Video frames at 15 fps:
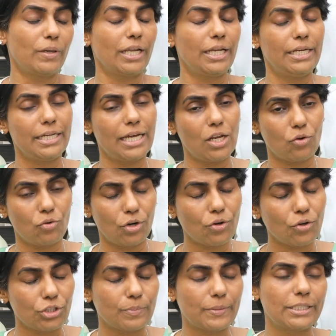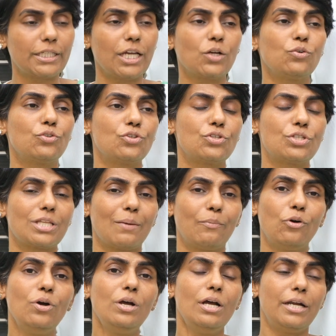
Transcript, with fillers: మన ఇండియాలో కూడా కొంతమందికి ఎక్కువ చూస్తాము